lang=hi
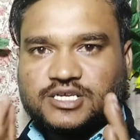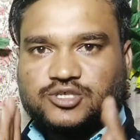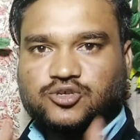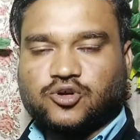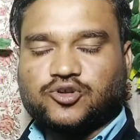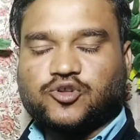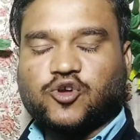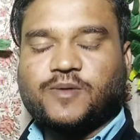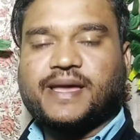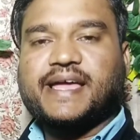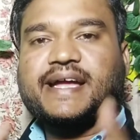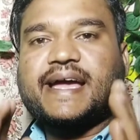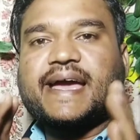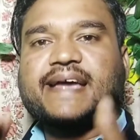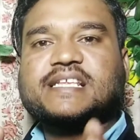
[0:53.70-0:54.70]
YouTube
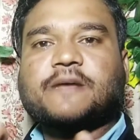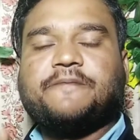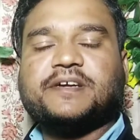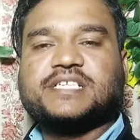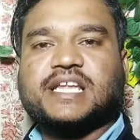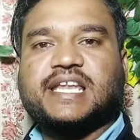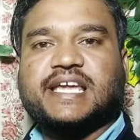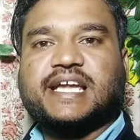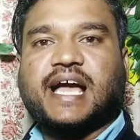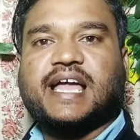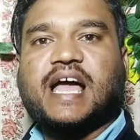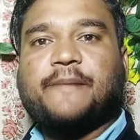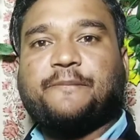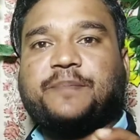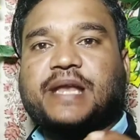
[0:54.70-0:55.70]
एक ऐसा फीचर लेकर
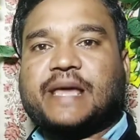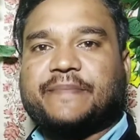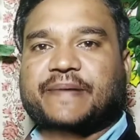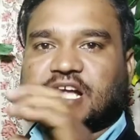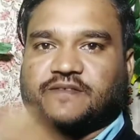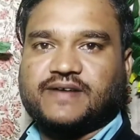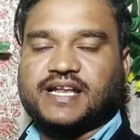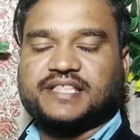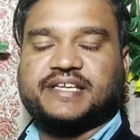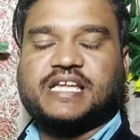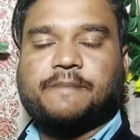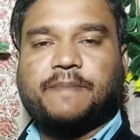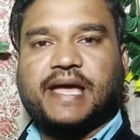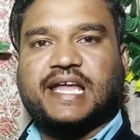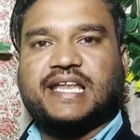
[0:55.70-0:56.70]
आया है प्लेबैक वाला
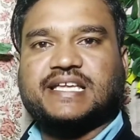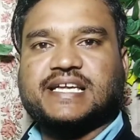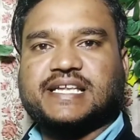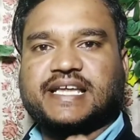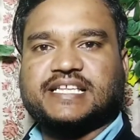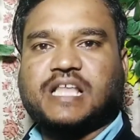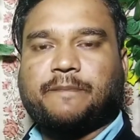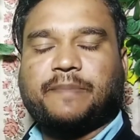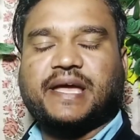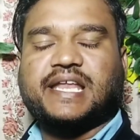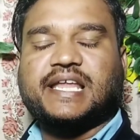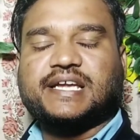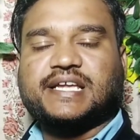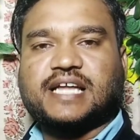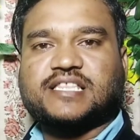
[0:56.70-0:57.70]
देखिए पहले ये नहीं था
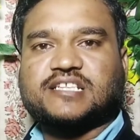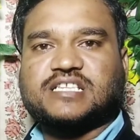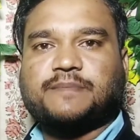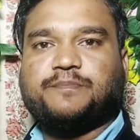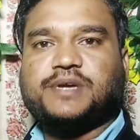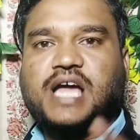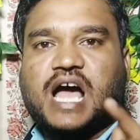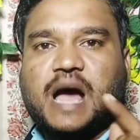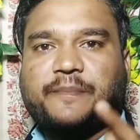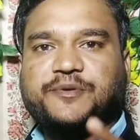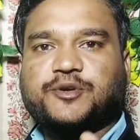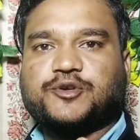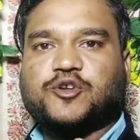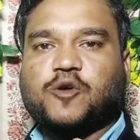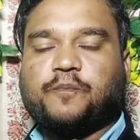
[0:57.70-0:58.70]
पहले क्या था जब भी आप
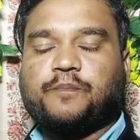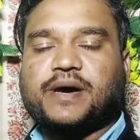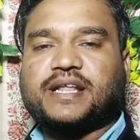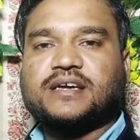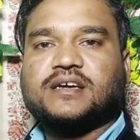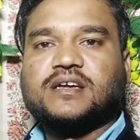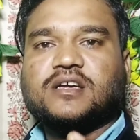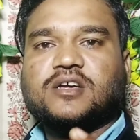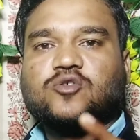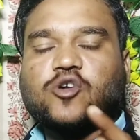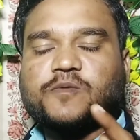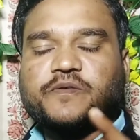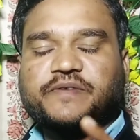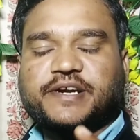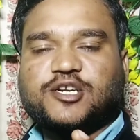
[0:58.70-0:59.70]
YouTube पर
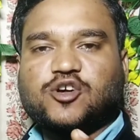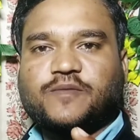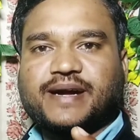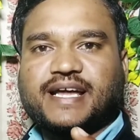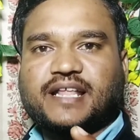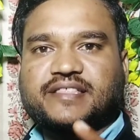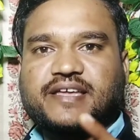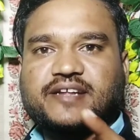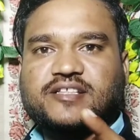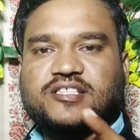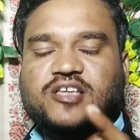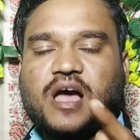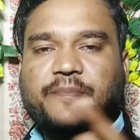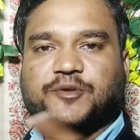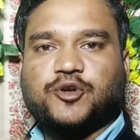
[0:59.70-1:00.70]
को भी वीडियो वगैरह देखते
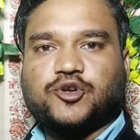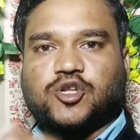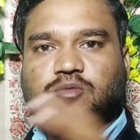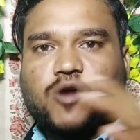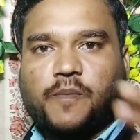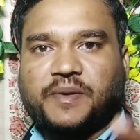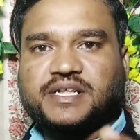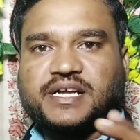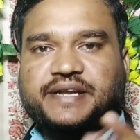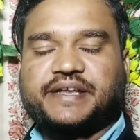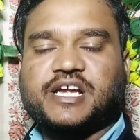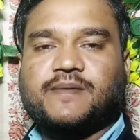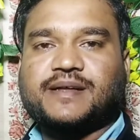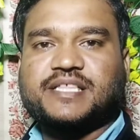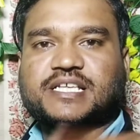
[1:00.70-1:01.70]
थे आप यूट्यूब ओपन
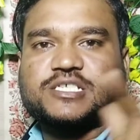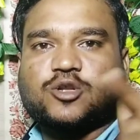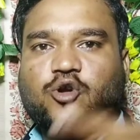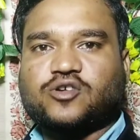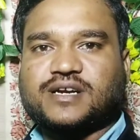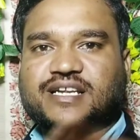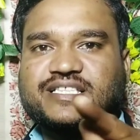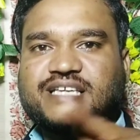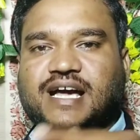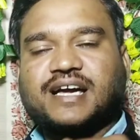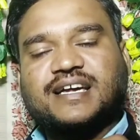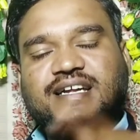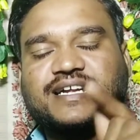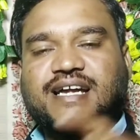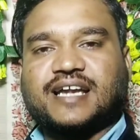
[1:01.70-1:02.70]
करने के बाद स्क्रॉल कर दिया
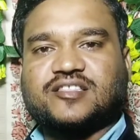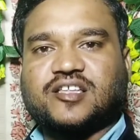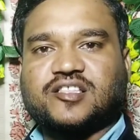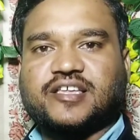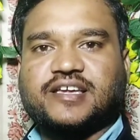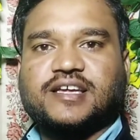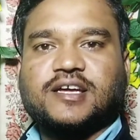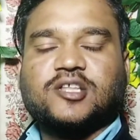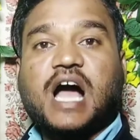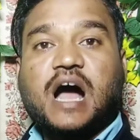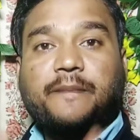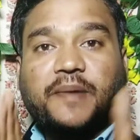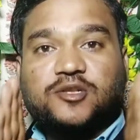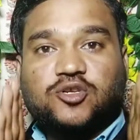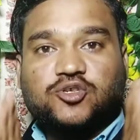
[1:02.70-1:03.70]
करते थे
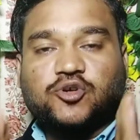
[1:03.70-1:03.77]
यहाँ पर जो